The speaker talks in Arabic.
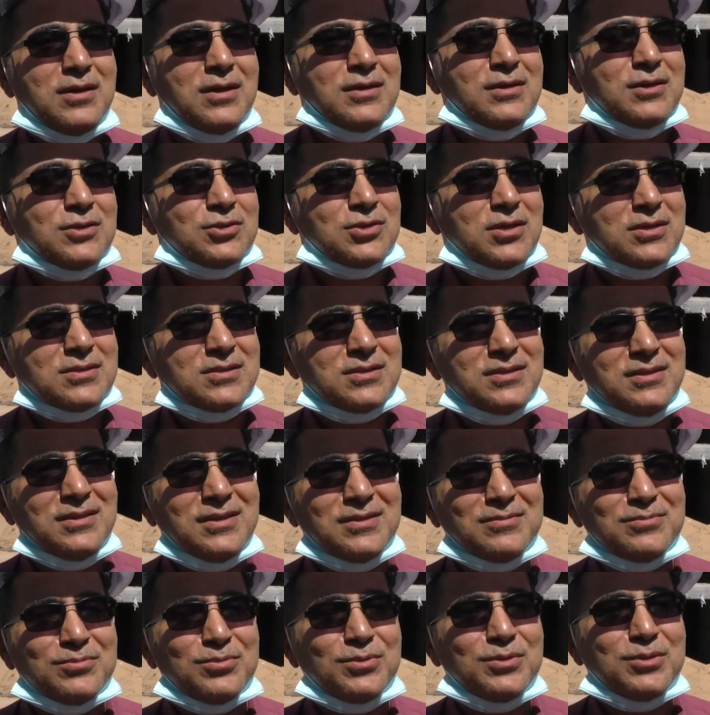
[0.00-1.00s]
انا
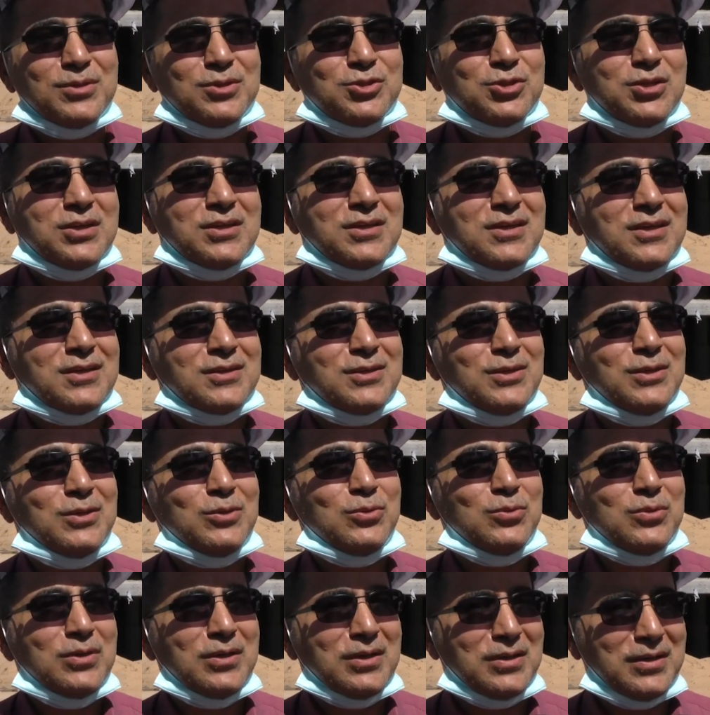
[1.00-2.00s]
شخصيا
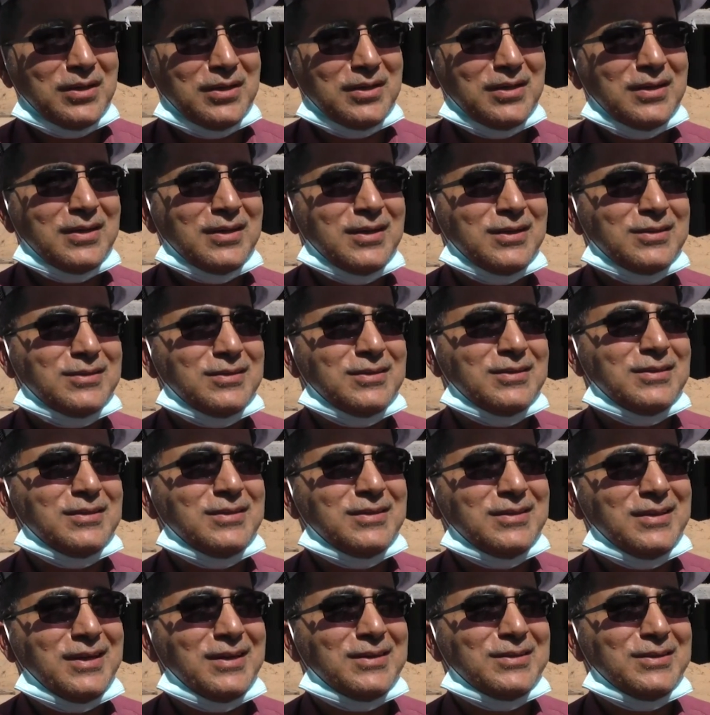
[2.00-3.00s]
بشركتي هو
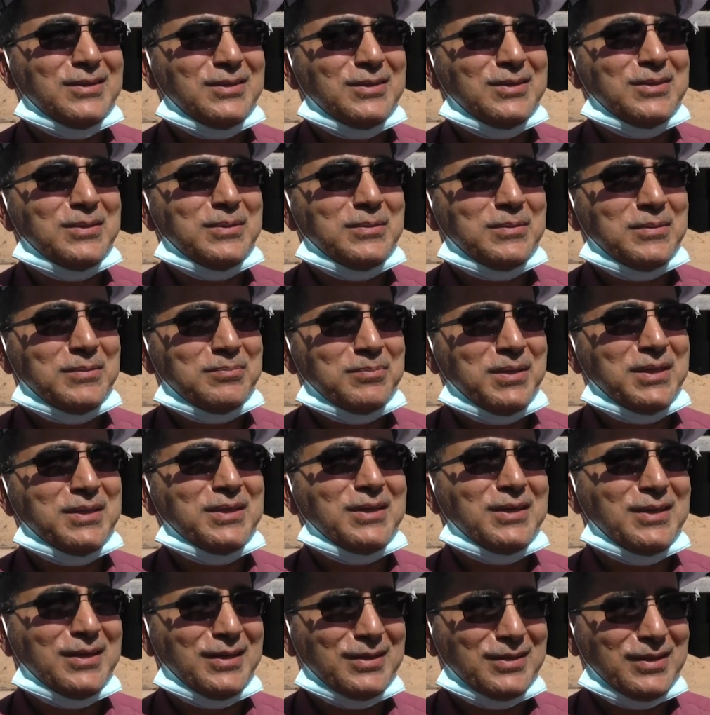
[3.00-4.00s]
الذي يعني
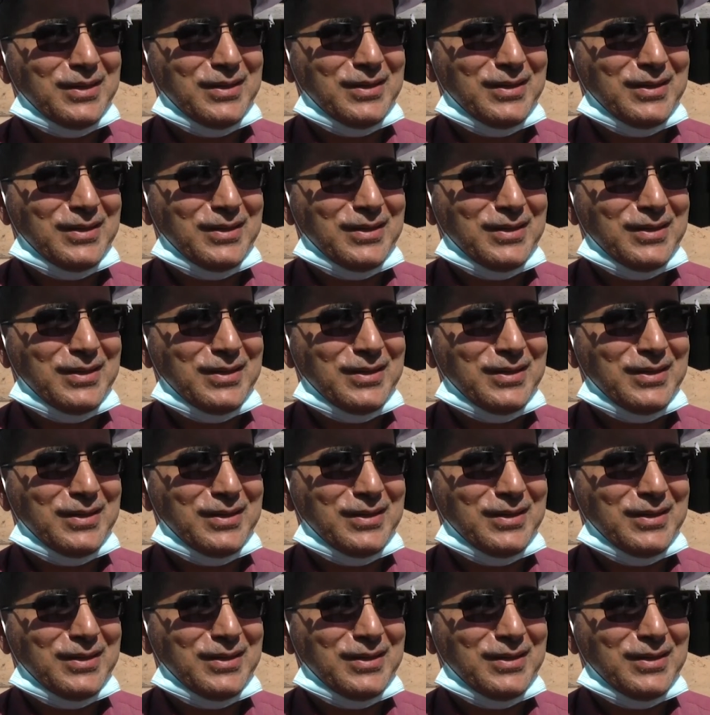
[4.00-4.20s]
بنى هذا